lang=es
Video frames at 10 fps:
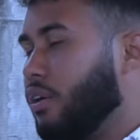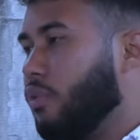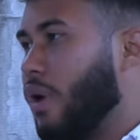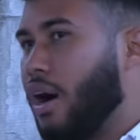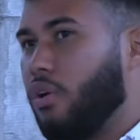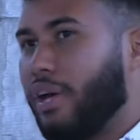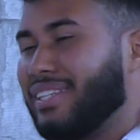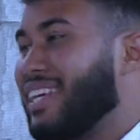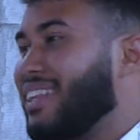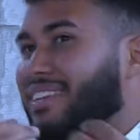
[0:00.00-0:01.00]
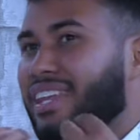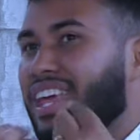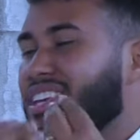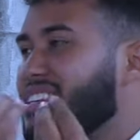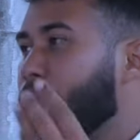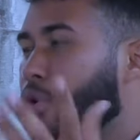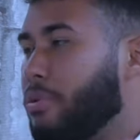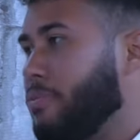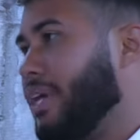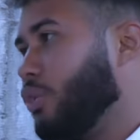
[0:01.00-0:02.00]
wow, que se tenía
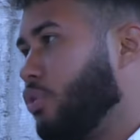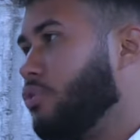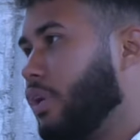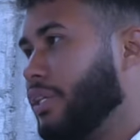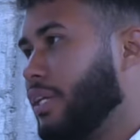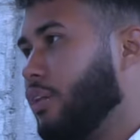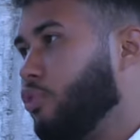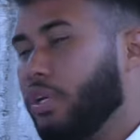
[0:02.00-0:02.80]
desenvolvimiento con altar.